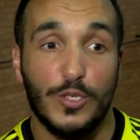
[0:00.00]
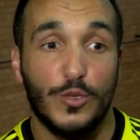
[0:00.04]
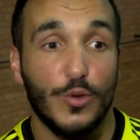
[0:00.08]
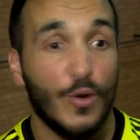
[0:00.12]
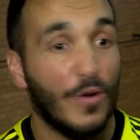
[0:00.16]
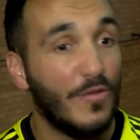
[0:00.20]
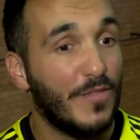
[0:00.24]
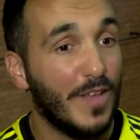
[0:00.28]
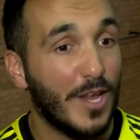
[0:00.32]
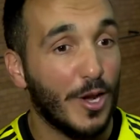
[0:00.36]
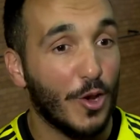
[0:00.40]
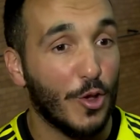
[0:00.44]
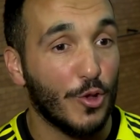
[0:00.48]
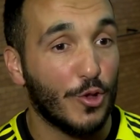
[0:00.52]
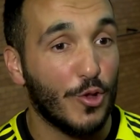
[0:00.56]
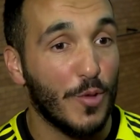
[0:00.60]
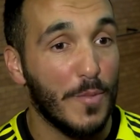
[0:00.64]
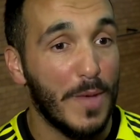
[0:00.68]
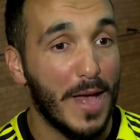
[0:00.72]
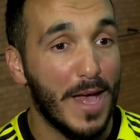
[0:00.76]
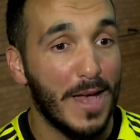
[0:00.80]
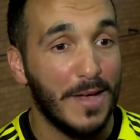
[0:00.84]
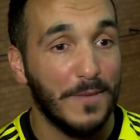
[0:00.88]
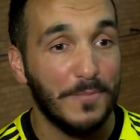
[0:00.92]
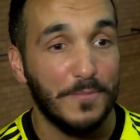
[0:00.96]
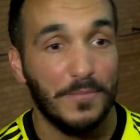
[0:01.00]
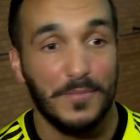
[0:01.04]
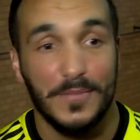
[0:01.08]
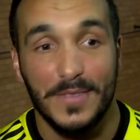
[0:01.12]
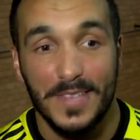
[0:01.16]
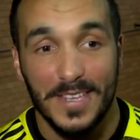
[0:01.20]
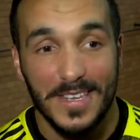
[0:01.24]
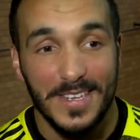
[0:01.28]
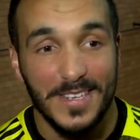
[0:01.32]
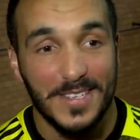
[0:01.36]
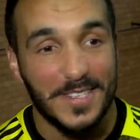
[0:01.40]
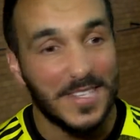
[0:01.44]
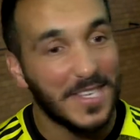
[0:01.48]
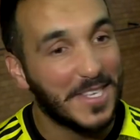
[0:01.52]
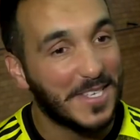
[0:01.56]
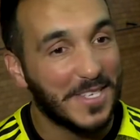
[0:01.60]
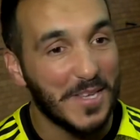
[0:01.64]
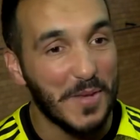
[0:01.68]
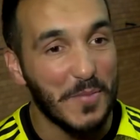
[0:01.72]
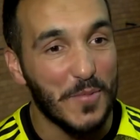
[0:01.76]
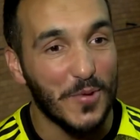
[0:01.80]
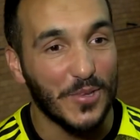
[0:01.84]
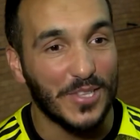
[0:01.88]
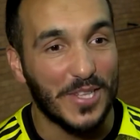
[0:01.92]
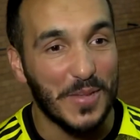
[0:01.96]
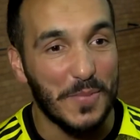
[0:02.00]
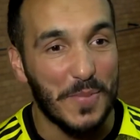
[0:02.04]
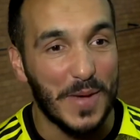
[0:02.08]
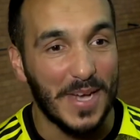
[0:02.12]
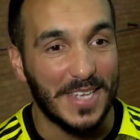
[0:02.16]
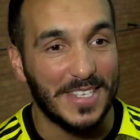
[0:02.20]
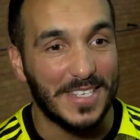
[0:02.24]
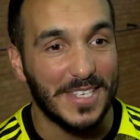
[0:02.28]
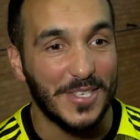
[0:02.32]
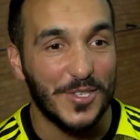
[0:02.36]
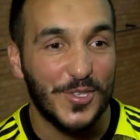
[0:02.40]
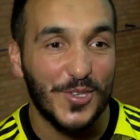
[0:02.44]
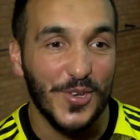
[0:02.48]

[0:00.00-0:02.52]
si tu reviens le lendemain, c'est que c'est bon, t'es parti.